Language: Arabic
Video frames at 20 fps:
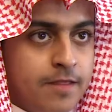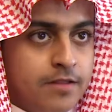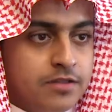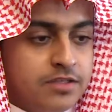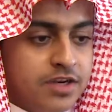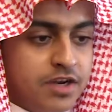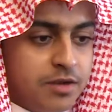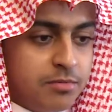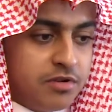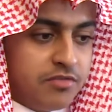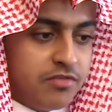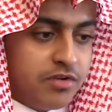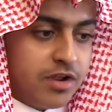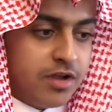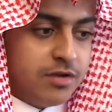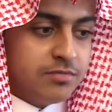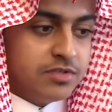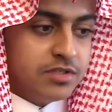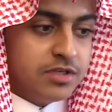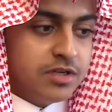جربنا في
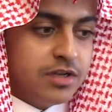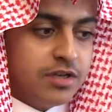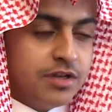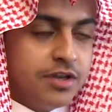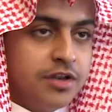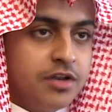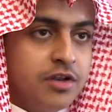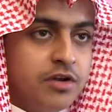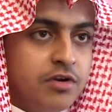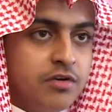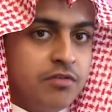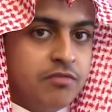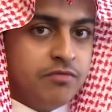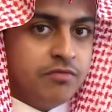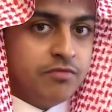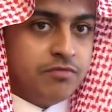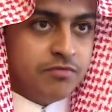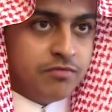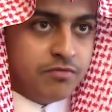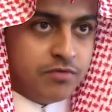الخمسه لانه
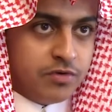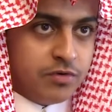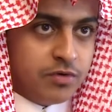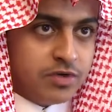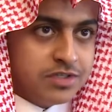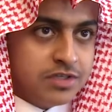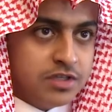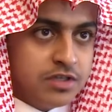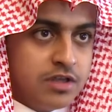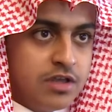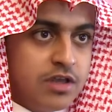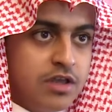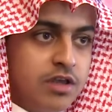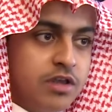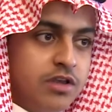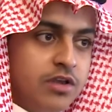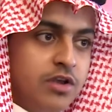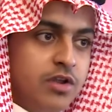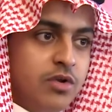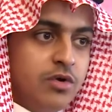في الوسط
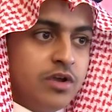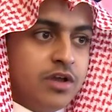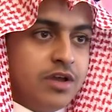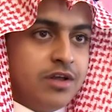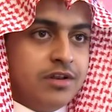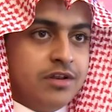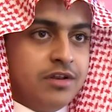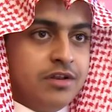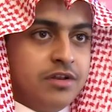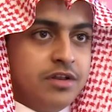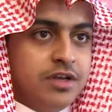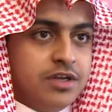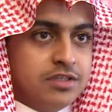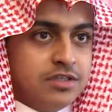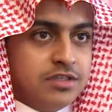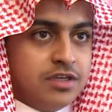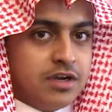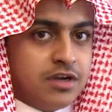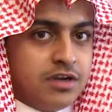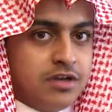يعني لو كان
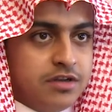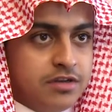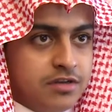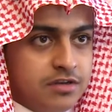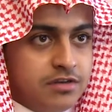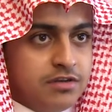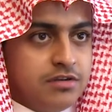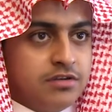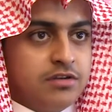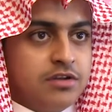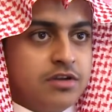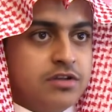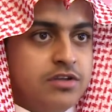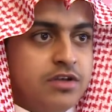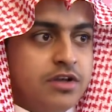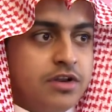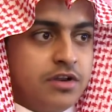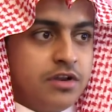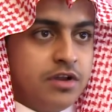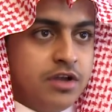الناتج أقل
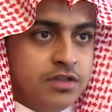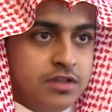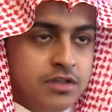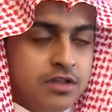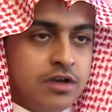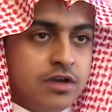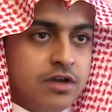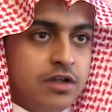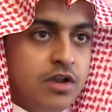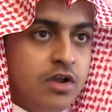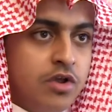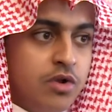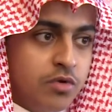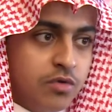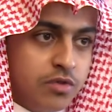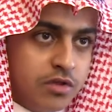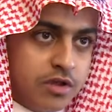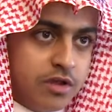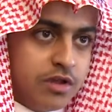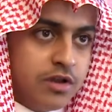نختار عدد أقل
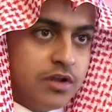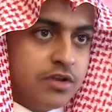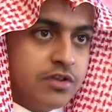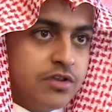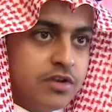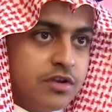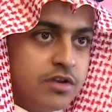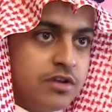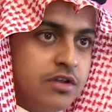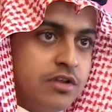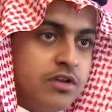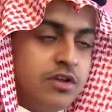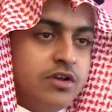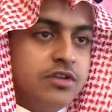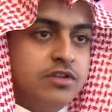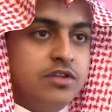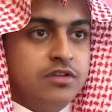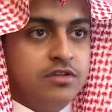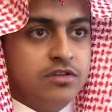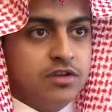إذا كان أكثر
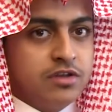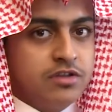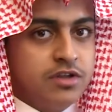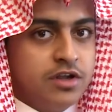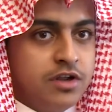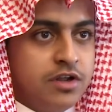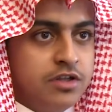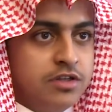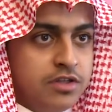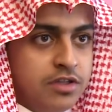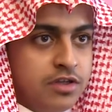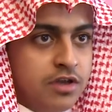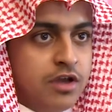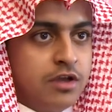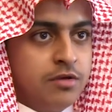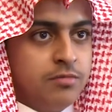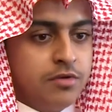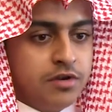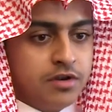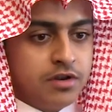نختار عدد
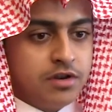أكبر